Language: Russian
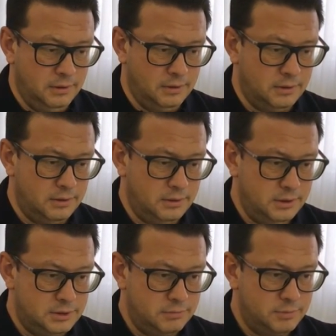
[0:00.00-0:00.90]
А,
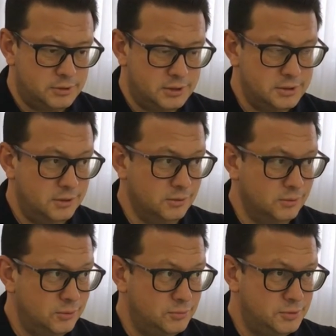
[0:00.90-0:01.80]
я же вам сказал,
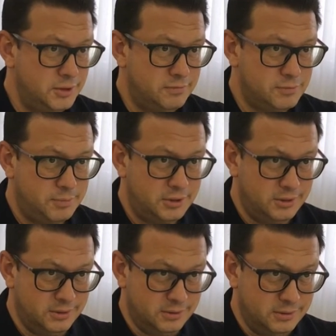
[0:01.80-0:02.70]
он тут всех
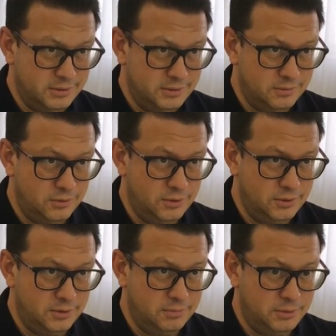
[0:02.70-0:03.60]
взбодрил. Он
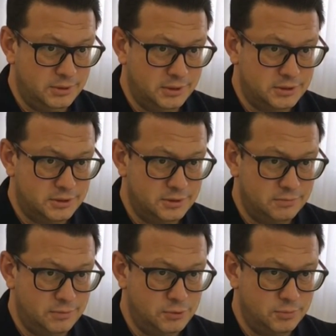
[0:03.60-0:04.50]
э, пытался,
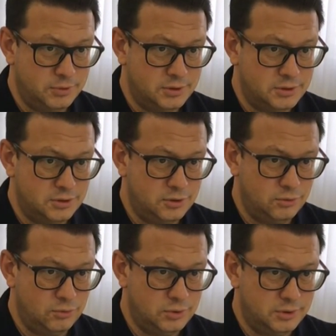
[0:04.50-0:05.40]
в общем-то,
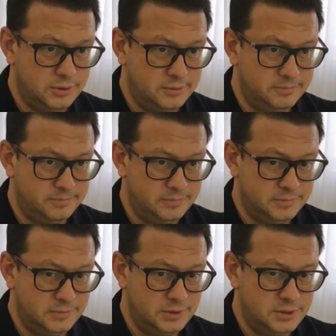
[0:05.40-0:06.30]
затянуть э,
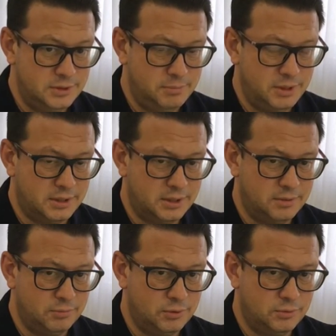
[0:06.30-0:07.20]
на себя
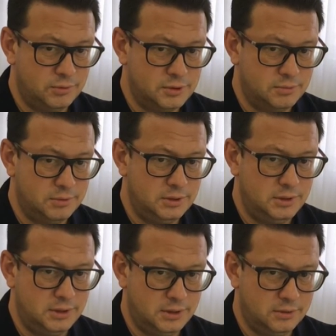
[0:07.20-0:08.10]
каким-то образом
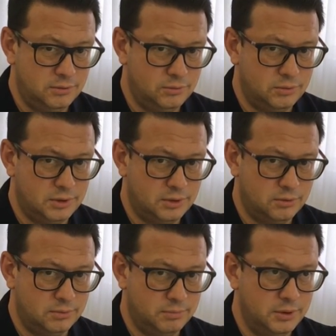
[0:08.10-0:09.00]
одеяло, ну, как
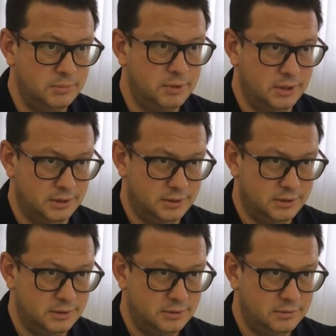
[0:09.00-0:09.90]
он понимал
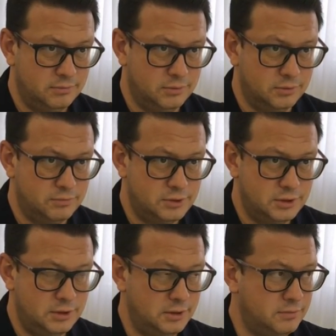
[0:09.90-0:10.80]
это, вот, в
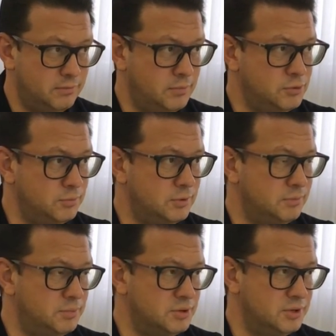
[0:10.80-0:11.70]
целях, в общем-то,
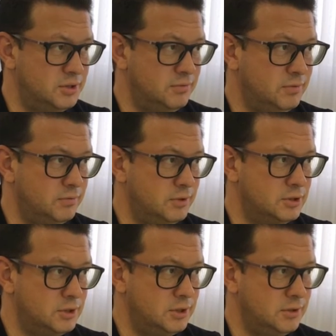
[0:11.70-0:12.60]
позитивного
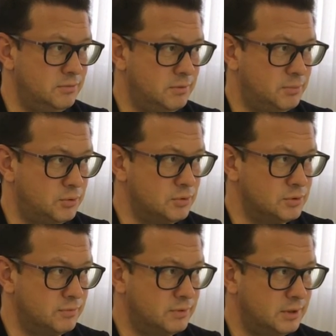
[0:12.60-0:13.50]
решения
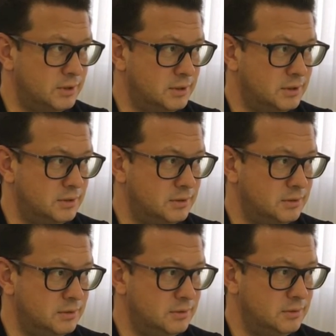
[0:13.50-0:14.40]
вопросов, так как
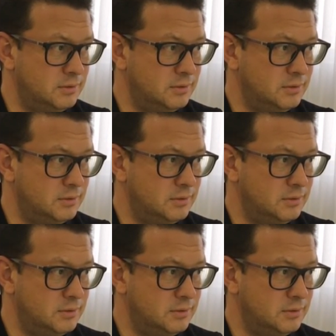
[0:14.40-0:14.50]
э,